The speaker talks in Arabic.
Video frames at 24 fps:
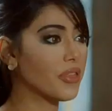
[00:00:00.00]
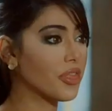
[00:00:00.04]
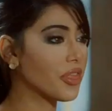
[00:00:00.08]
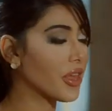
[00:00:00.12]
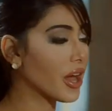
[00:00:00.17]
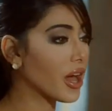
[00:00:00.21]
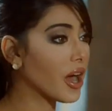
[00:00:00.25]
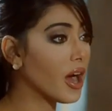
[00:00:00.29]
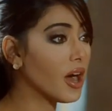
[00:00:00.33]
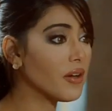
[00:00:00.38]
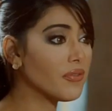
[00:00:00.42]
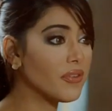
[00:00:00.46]
في
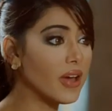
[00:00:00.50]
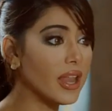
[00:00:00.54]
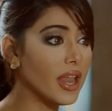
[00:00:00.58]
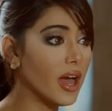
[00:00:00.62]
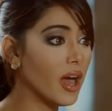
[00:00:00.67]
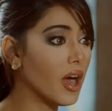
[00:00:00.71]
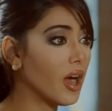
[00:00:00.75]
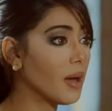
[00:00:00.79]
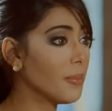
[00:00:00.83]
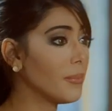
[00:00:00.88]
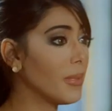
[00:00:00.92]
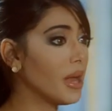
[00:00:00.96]
الثقافه
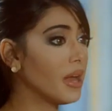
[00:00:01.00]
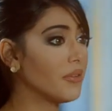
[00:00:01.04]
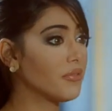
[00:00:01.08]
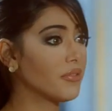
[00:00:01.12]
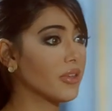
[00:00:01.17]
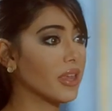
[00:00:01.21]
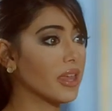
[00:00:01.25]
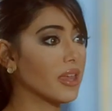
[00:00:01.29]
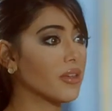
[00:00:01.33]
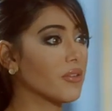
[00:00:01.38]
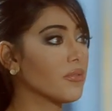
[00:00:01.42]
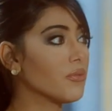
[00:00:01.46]
العامه
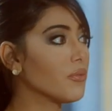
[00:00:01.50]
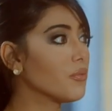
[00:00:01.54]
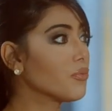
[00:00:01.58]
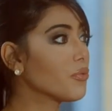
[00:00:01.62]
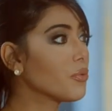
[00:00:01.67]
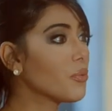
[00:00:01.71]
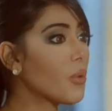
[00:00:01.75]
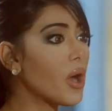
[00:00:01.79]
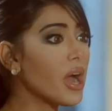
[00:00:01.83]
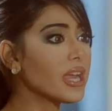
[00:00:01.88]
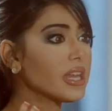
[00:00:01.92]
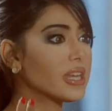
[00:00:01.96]
في
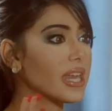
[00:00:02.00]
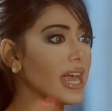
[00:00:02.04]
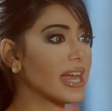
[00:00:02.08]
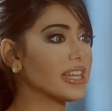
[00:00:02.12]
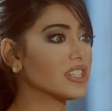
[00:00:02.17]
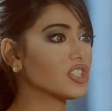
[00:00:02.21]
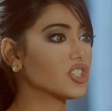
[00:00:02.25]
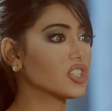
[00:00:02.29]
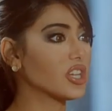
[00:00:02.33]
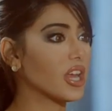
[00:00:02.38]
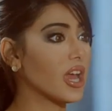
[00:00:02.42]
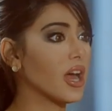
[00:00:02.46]
في وايد
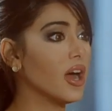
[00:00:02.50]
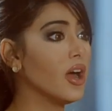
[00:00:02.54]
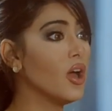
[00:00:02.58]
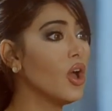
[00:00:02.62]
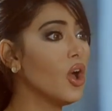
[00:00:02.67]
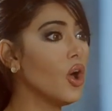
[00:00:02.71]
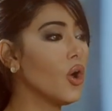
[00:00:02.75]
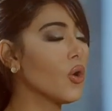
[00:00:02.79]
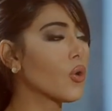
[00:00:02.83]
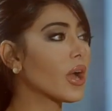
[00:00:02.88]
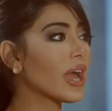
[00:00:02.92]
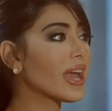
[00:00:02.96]
اشياء
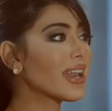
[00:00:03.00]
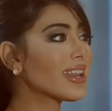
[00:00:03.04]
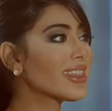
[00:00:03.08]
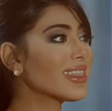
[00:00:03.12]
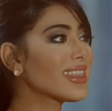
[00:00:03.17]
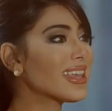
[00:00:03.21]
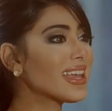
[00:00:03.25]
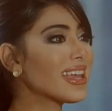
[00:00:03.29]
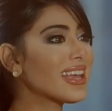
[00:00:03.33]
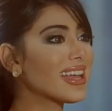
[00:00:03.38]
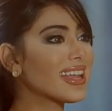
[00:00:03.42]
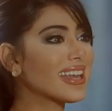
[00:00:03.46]
وغير
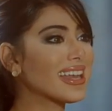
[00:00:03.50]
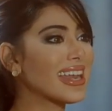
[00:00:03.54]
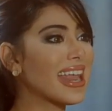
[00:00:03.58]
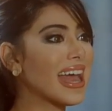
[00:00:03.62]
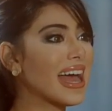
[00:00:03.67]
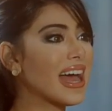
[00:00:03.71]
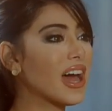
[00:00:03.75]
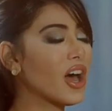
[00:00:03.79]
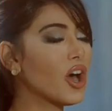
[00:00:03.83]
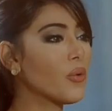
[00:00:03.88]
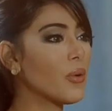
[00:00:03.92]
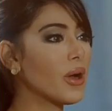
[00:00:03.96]
ذي
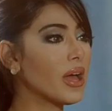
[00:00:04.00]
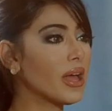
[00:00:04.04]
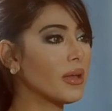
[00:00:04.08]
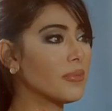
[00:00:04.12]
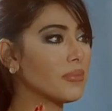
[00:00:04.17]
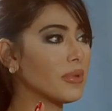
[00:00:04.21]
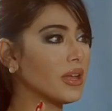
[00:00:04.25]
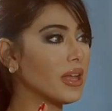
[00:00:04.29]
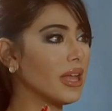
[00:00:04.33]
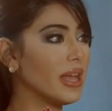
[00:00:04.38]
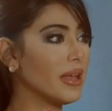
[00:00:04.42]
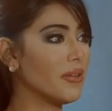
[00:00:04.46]
انه هو
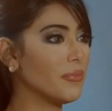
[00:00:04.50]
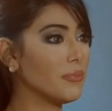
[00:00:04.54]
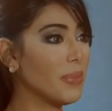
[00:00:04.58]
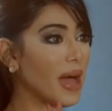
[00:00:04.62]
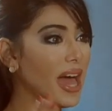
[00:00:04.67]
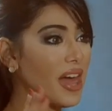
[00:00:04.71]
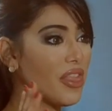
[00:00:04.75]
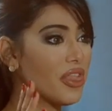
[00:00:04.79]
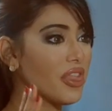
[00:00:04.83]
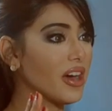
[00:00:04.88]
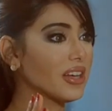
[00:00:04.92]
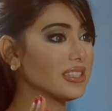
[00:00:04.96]

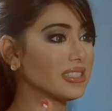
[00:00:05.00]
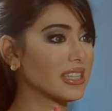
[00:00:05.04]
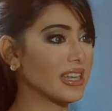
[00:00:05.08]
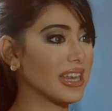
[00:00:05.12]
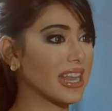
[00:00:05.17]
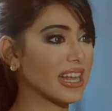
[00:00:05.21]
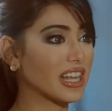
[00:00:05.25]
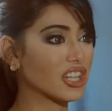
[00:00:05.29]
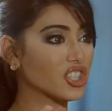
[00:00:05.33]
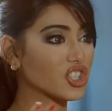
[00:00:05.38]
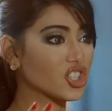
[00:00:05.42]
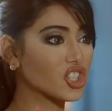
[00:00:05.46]
بحد ذاته
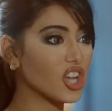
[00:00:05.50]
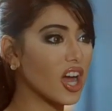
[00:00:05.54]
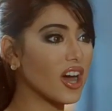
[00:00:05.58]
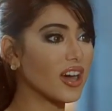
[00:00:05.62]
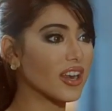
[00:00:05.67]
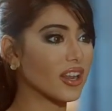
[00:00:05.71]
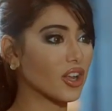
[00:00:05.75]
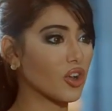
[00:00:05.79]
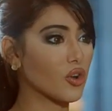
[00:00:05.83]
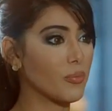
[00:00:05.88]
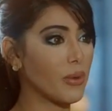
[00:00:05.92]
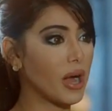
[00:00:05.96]
انك
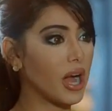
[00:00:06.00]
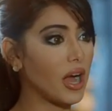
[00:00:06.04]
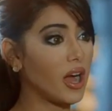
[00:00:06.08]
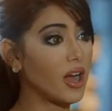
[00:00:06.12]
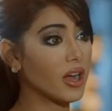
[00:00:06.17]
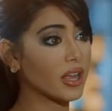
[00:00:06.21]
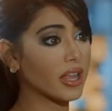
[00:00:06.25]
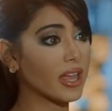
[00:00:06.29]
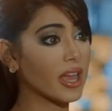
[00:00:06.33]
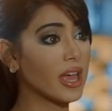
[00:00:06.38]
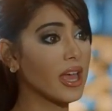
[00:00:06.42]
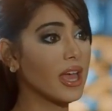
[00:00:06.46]
تشارك
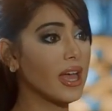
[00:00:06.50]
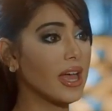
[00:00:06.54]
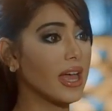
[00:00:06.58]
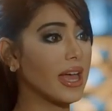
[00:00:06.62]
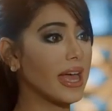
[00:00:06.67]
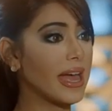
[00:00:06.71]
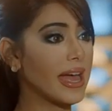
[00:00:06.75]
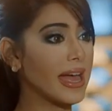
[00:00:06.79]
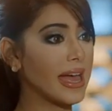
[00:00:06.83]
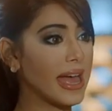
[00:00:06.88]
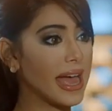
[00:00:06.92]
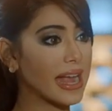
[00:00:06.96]
ومعاك آه،
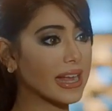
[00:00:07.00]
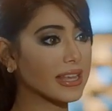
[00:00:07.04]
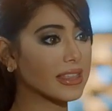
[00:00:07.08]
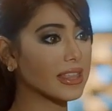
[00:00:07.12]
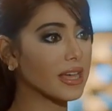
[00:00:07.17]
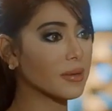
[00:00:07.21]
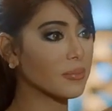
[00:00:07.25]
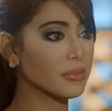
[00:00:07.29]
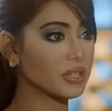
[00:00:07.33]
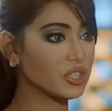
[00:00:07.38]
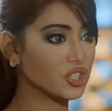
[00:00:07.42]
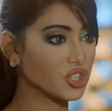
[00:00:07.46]

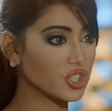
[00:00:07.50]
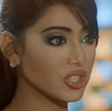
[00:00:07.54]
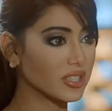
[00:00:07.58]
اكثر من